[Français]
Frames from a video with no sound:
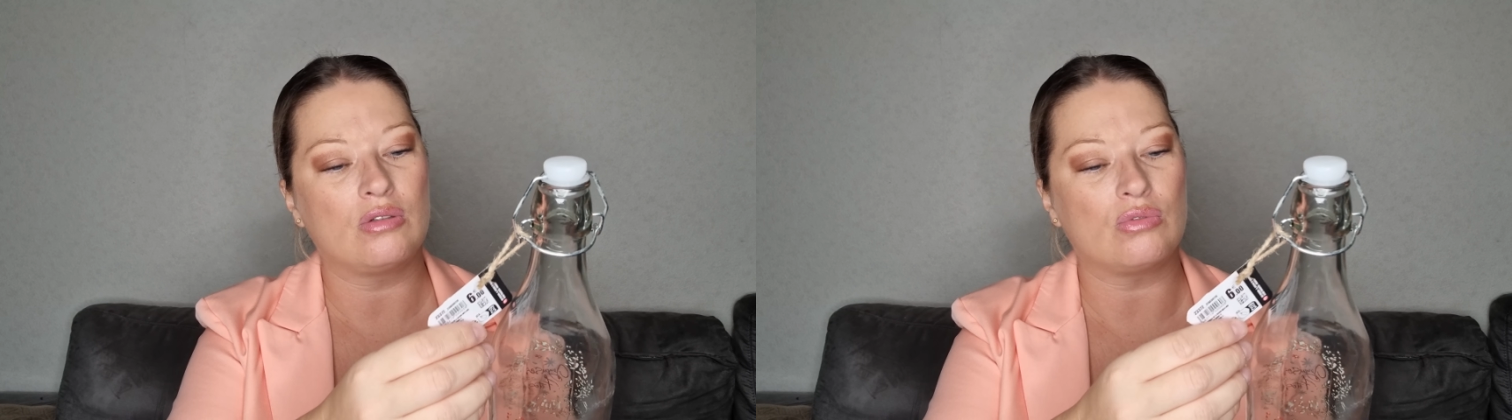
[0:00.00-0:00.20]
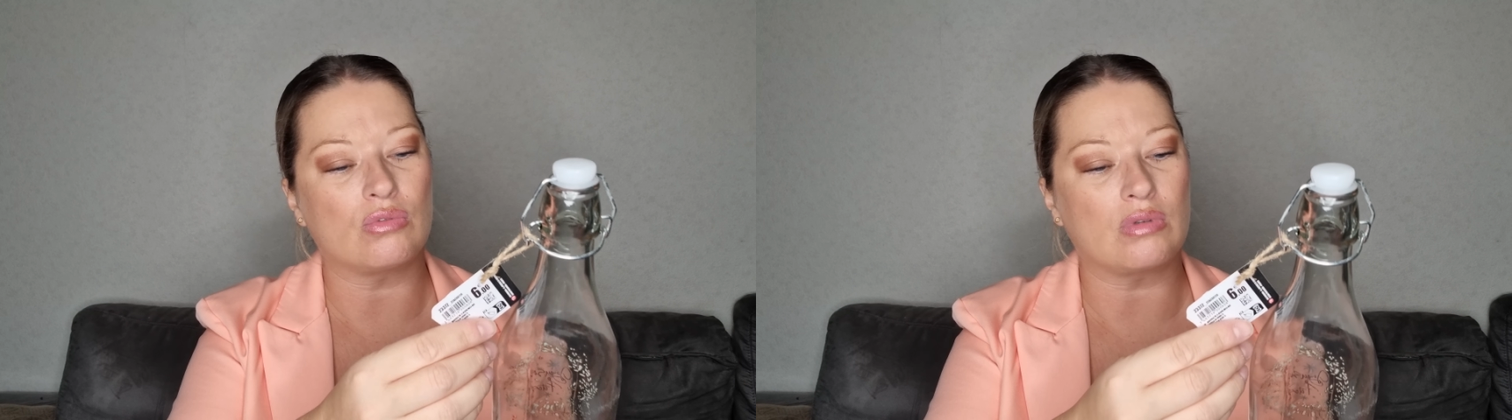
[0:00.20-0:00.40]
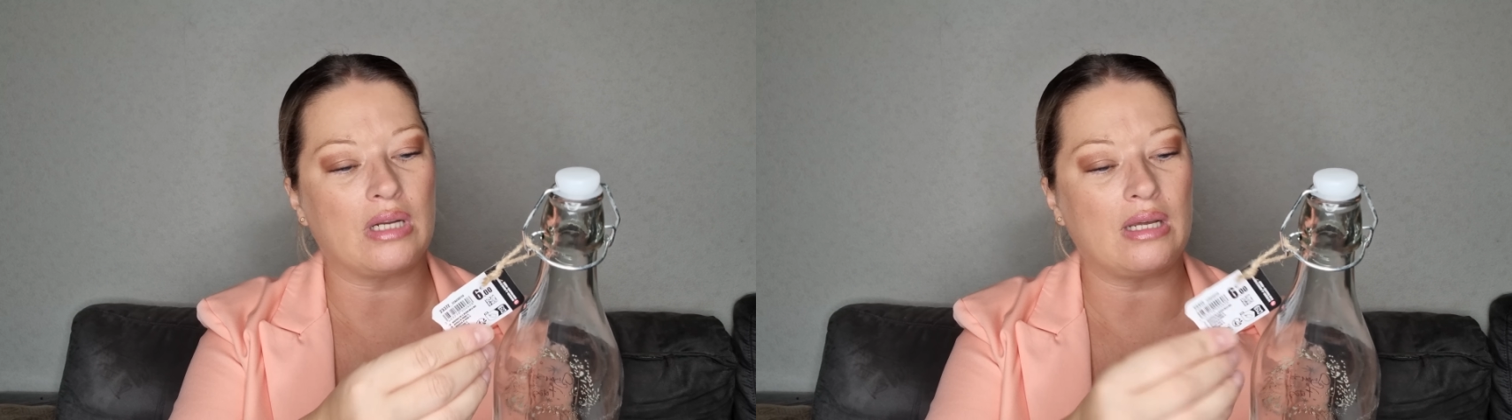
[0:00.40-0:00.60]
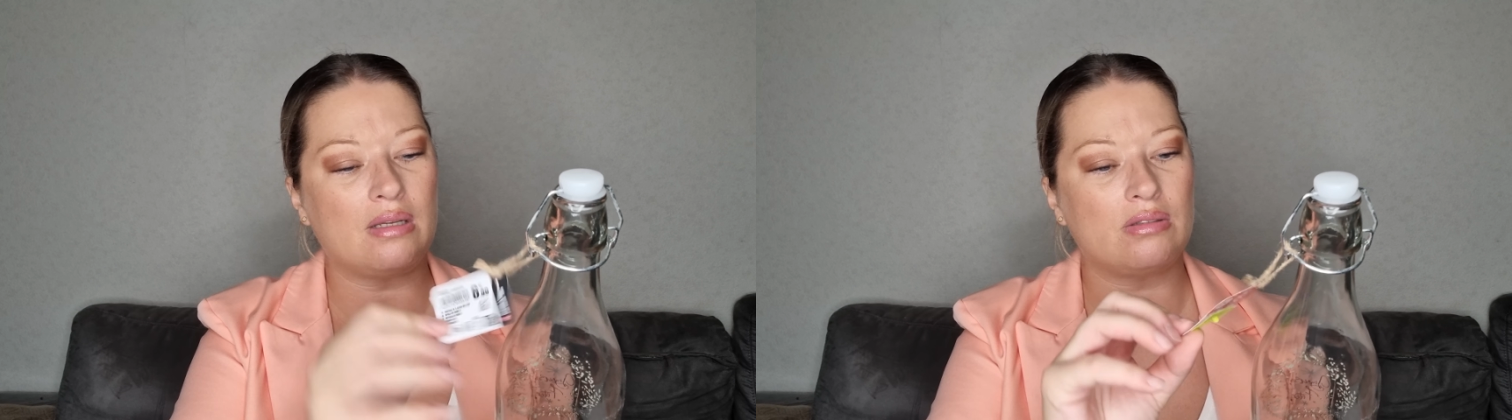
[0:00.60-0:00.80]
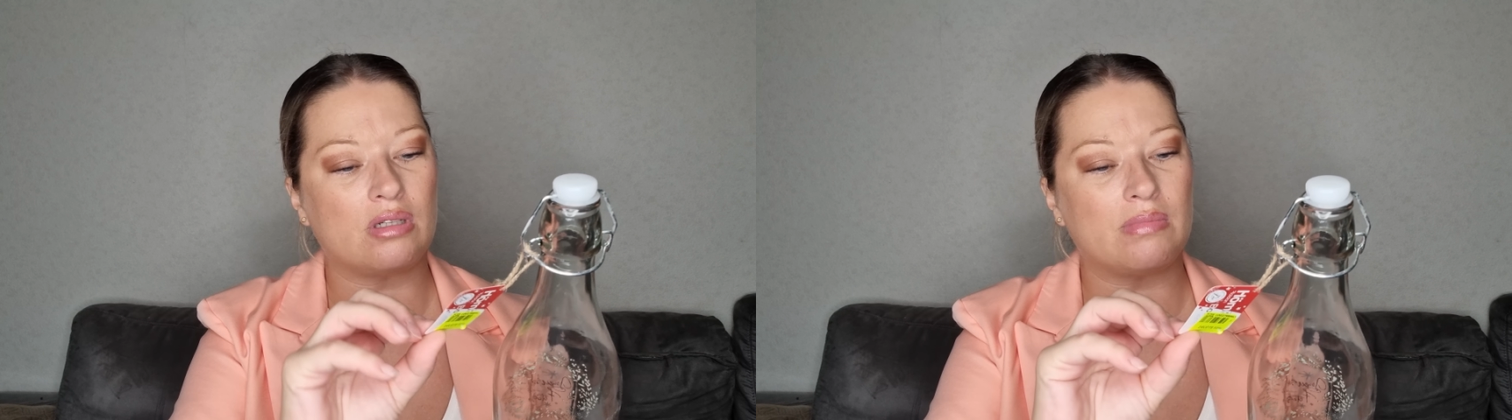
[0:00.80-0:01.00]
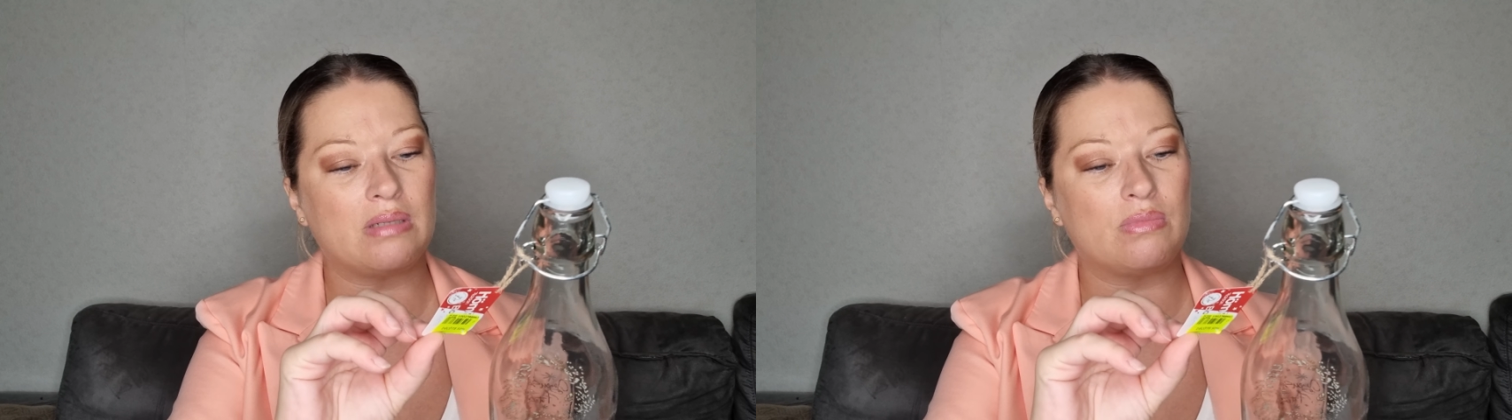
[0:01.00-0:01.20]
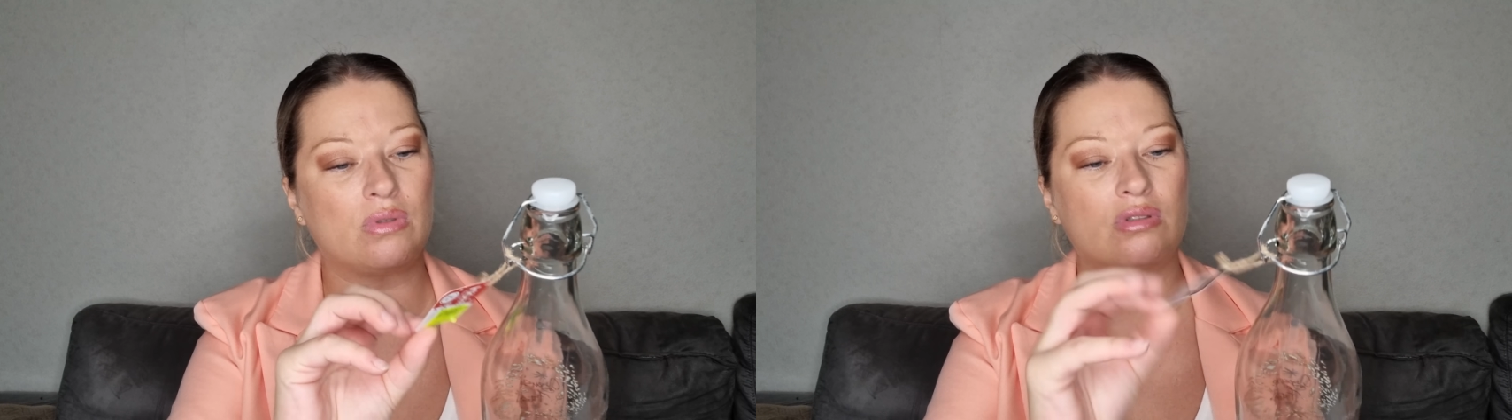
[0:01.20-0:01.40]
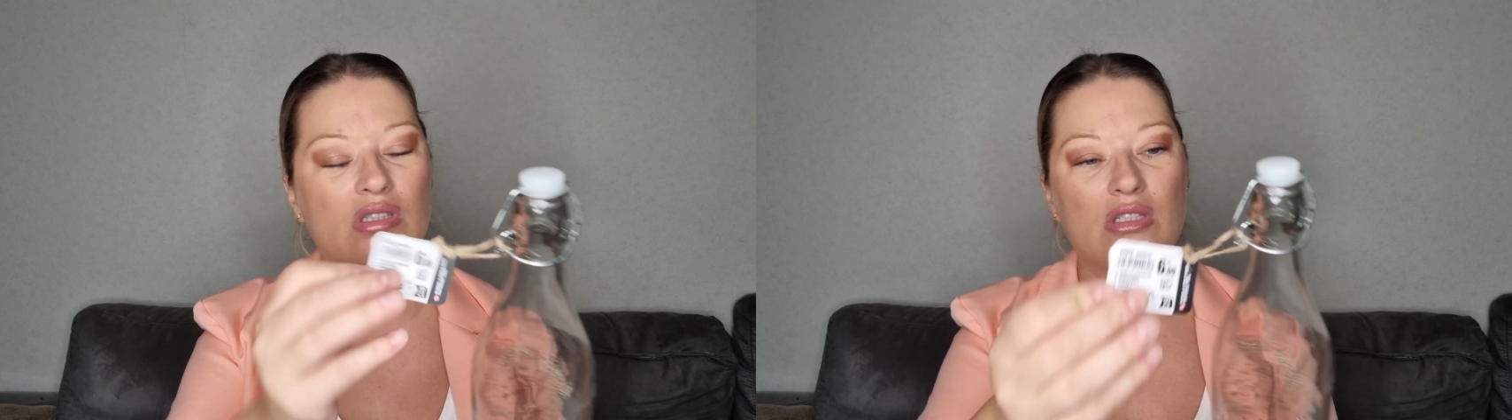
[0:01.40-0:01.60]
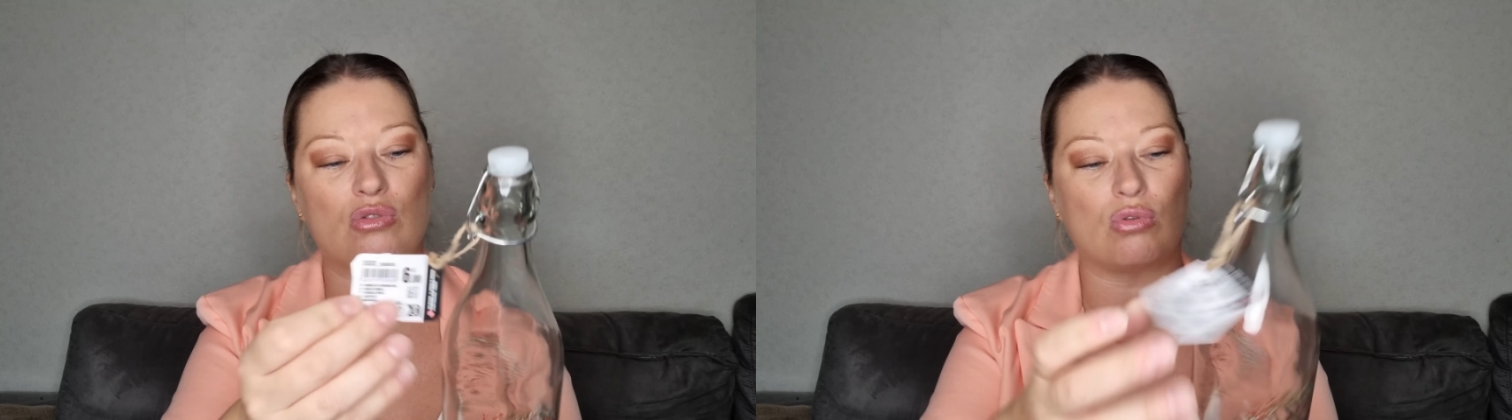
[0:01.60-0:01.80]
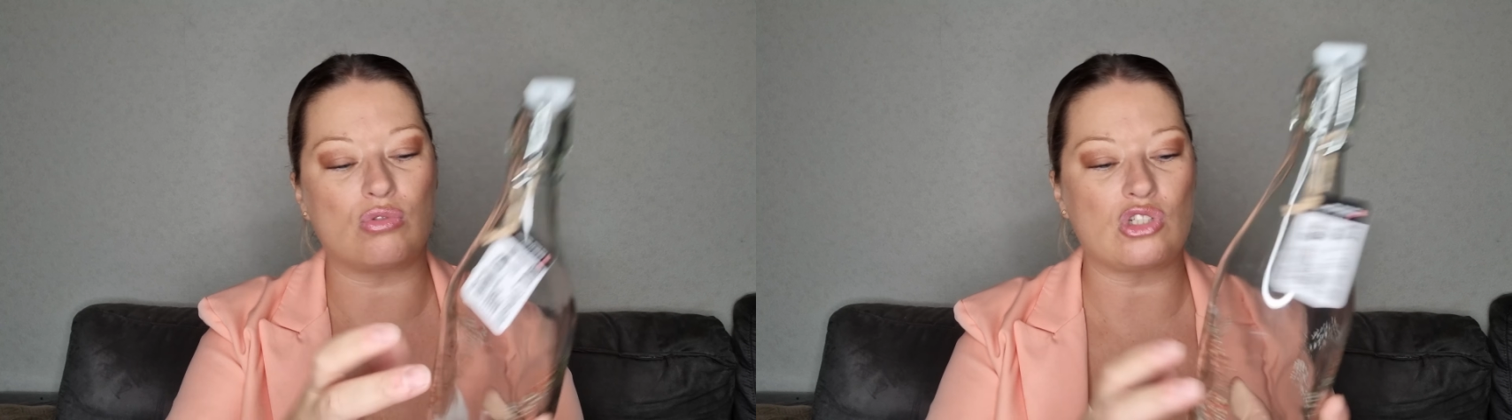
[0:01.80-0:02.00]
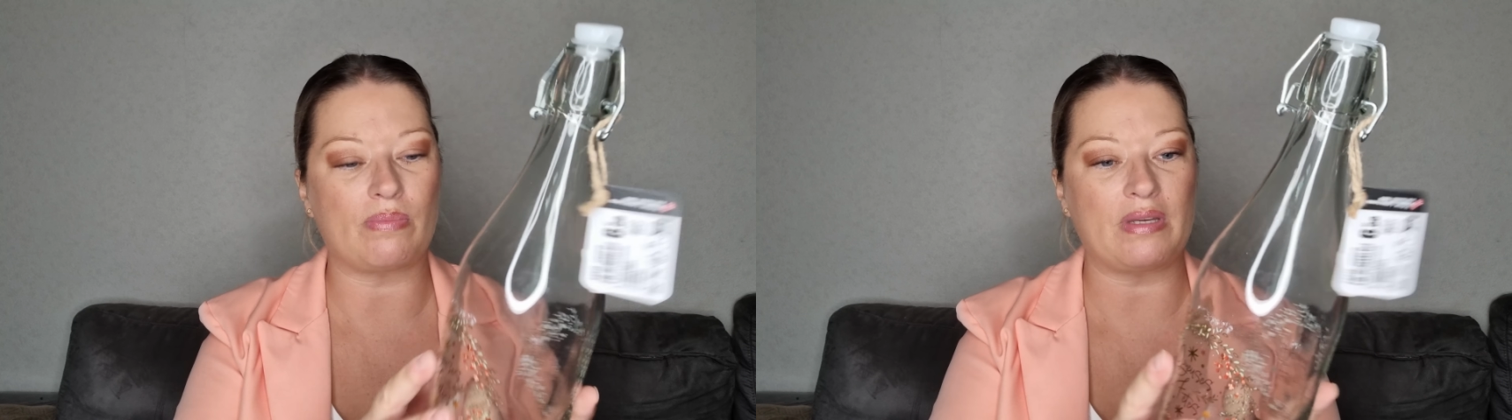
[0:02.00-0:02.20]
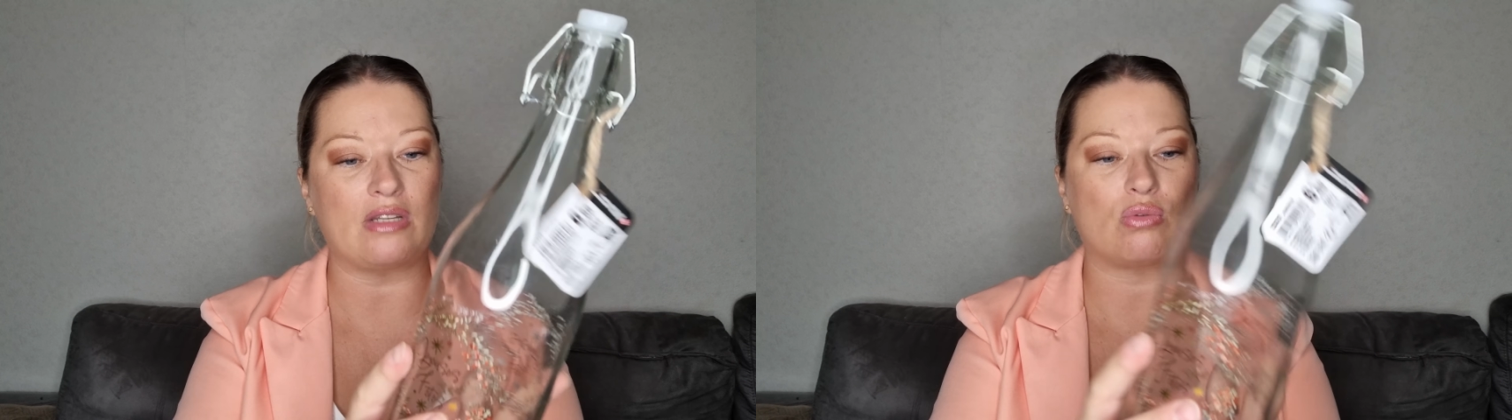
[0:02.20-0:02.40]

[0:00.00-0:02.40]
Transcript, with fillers: Donc là, normalement, 6 euros, je l'ai payé